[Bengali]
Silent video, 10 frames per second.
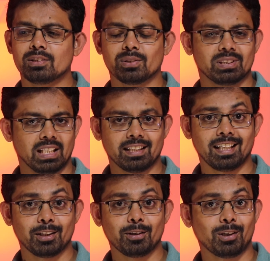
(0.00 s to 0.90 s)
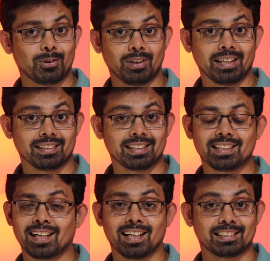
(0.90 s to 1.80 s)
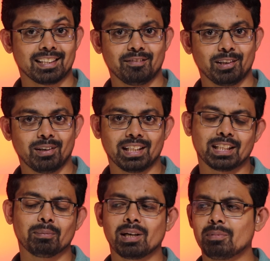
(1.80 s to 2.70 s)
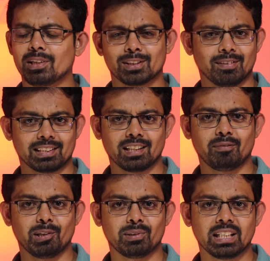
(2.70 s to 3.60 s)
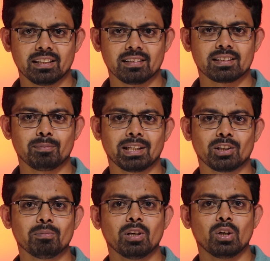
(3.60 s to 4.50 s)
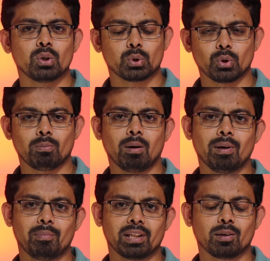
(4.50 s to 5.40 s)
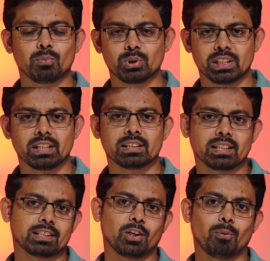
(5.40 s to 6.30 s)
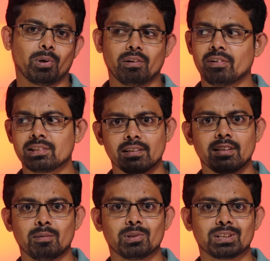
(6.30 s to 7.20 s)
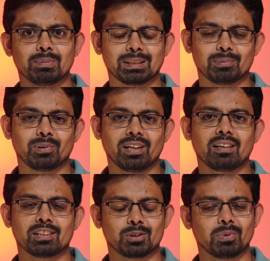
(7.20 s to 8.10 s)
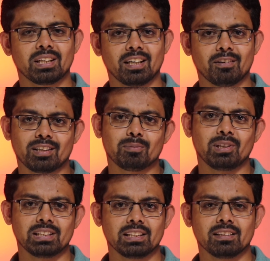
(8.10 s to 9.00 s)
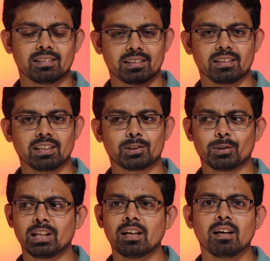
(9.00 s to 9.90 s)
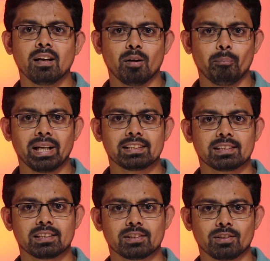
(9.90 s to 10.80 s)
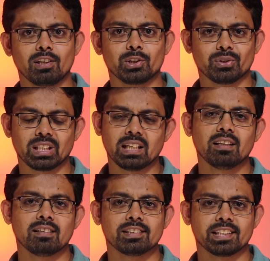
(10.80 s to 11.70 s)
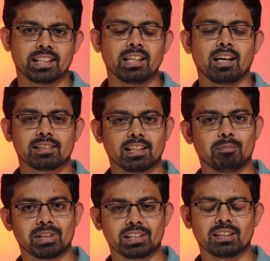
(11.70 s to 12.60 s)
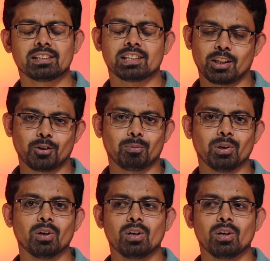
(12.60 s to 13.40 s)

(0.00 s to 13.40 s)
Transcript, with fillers: সো যাদের এই ধরনের কোয়ারি আছে তারা আজকের ভিডিওটা দেখতে পারেন বিকজ অফ আজকের ভিডিওতে এই জিনিসটা আমি একদম সুন্দরভাবে আপনাদেরকে বুঝিয়ে দেওয়ার চেষ্টা করবো কারণ রিসেন্টলি আমি হচ্ছে পাসপোর্টের কাস্টমার কেয়ারে কথা বলেছি এই জিনিসটা নিয়ে অ্যাকচুয়ালি বেস্ট সলিউশন কী সেটাই আজকে আপনাদের সাথে শেয়ার করবো